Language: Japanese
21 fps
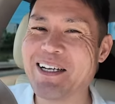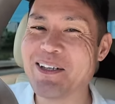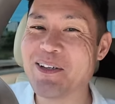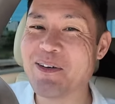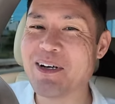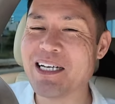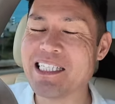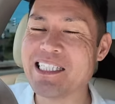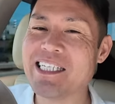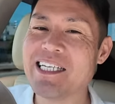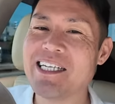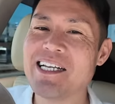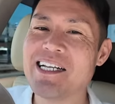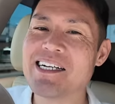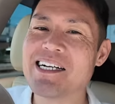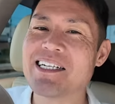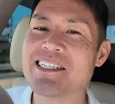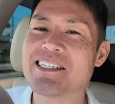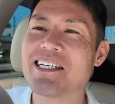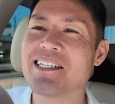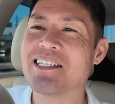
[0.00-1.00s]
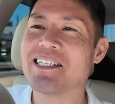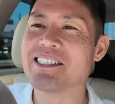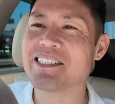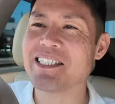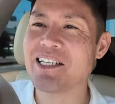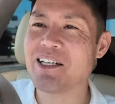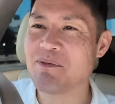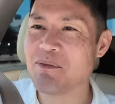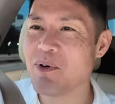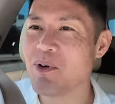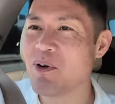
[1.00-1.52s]
うのは言えなかったんです
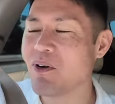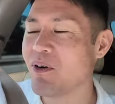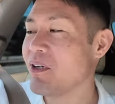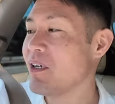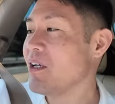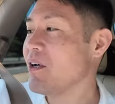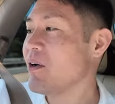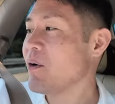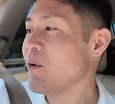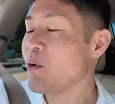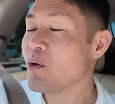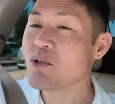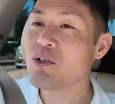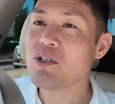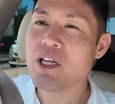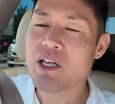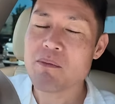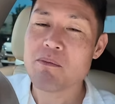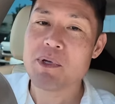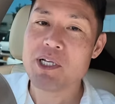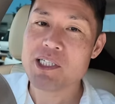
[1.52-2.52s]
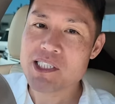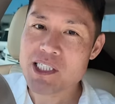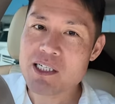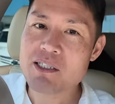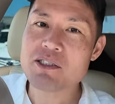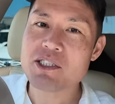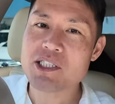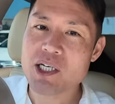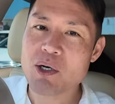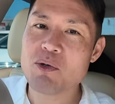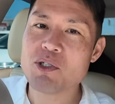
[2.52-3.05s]
けども、ほんとねめちゃ
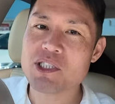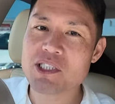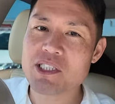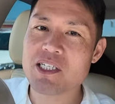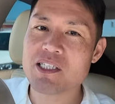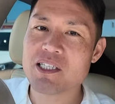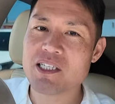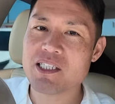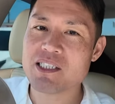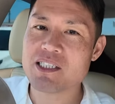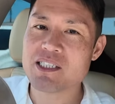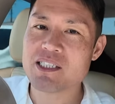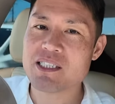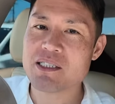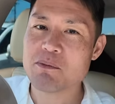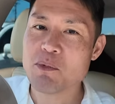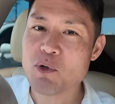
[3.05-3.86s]
くちゃ美味しかったです。